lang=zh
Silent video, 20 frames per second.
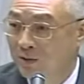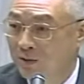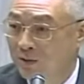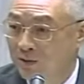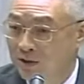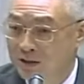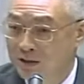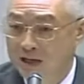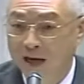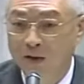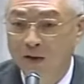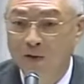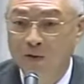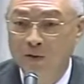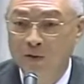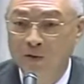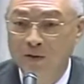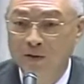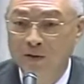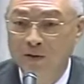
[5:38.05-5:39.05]
或者采
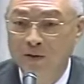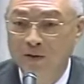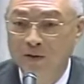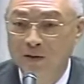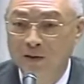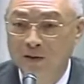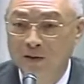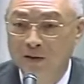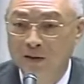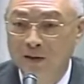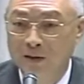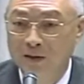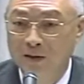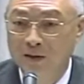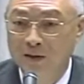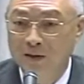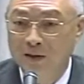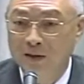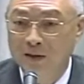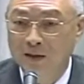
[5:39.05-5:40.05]
用
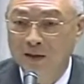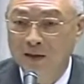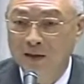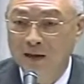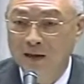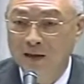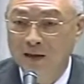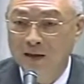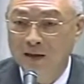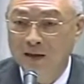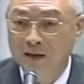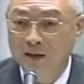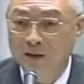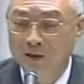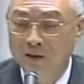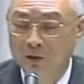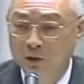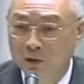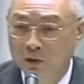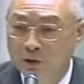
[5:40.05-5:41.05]
一个
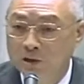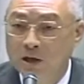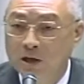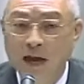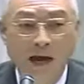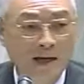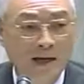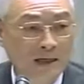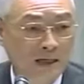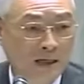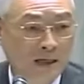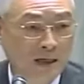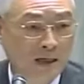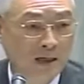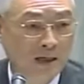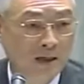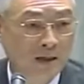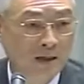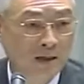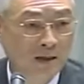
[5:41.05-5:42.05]
致函
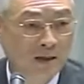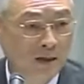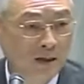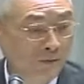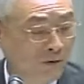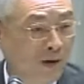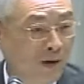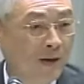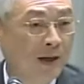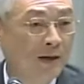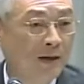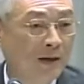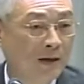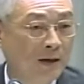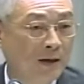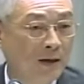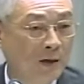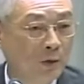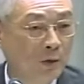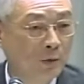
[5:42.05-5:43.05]
给立法院
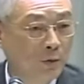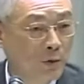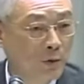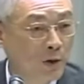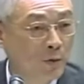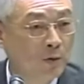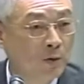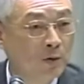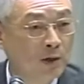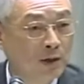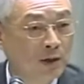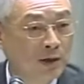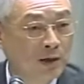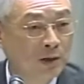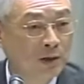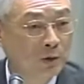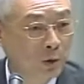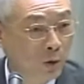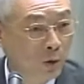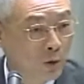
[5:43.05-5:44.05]
啊，由院会
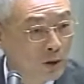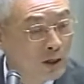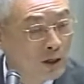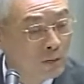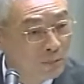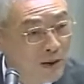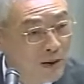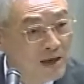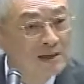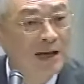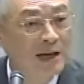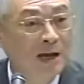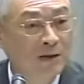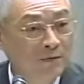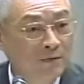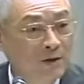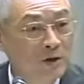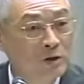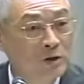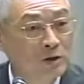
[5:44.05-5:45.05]
同意备查
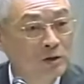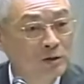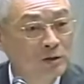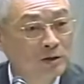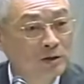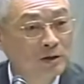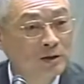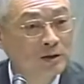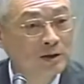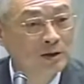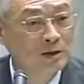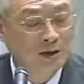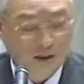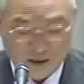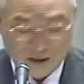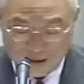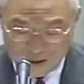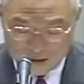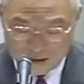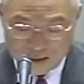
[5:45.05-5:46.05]
的方式，
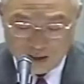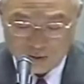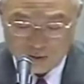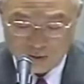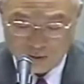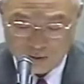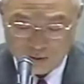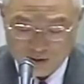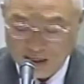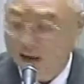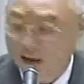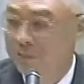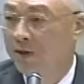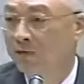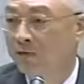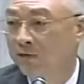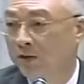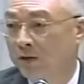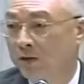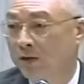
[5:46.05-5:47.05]
来采取差
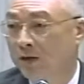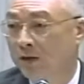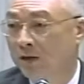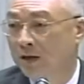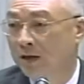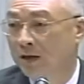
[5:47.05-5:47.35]
别费率。